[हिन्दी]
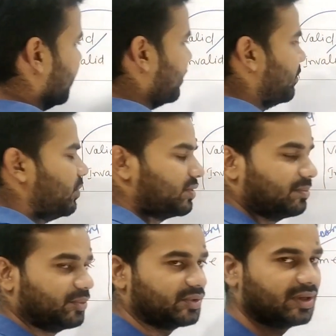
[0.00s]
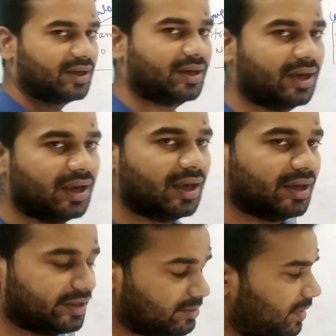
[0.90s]
गेट में क्वेश्चन पूछे गए हैं
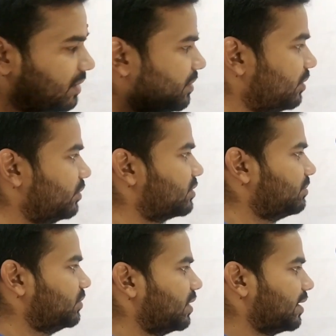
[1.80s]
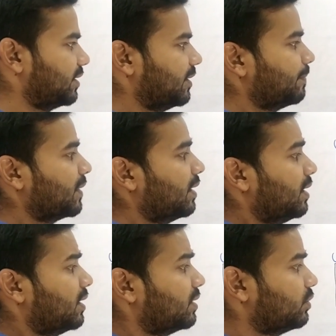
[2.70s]
इस बार भी एक क्वेश्चन पूछा गया था
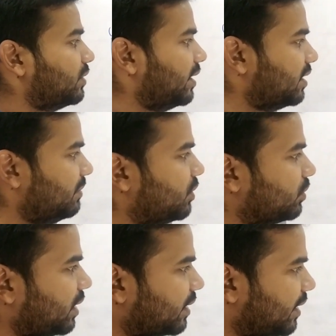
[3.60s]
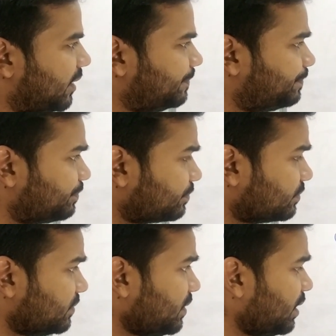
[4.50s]
तो डर्टी बिट होता क्या है
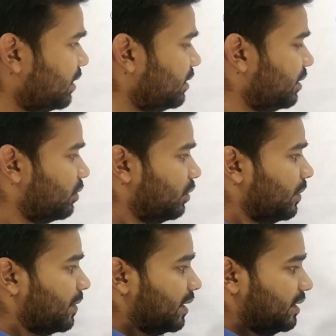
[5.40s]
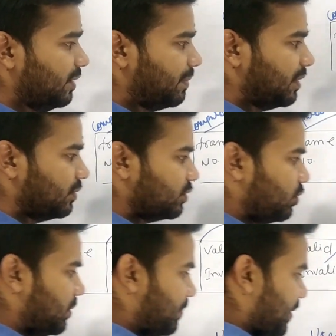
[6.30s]
कि देखो ये पर्ट
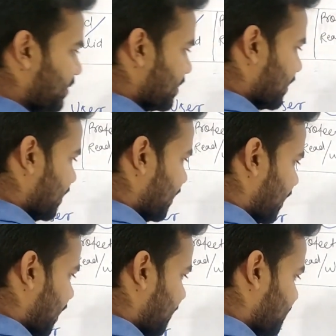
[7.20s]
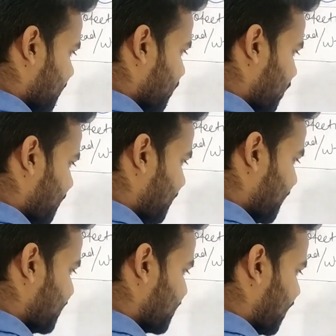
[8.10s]
जो भी पेज हैं आप समझो ये
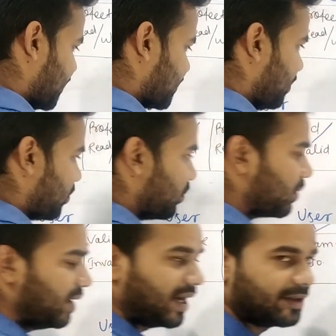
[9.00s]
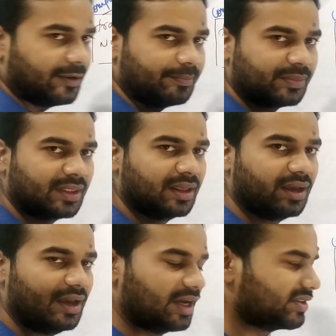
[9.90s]
पेज कहाँ से लोड होकर आ रहे
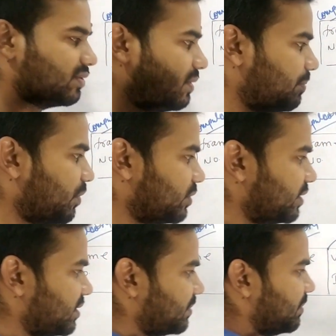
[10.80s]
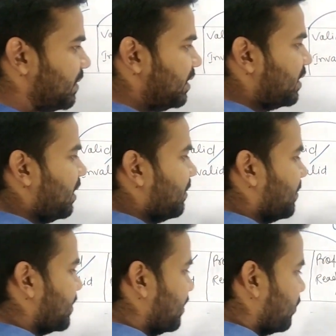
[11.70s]
हैं एक्चुअल में प्रोसेस सबसे पहले कहाँ पर
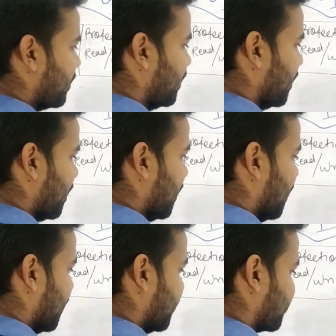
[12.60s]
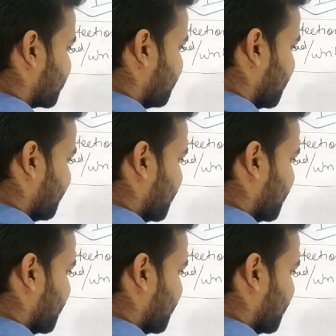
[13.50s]
प्रेजेंट होगी हार्ड डिस्क में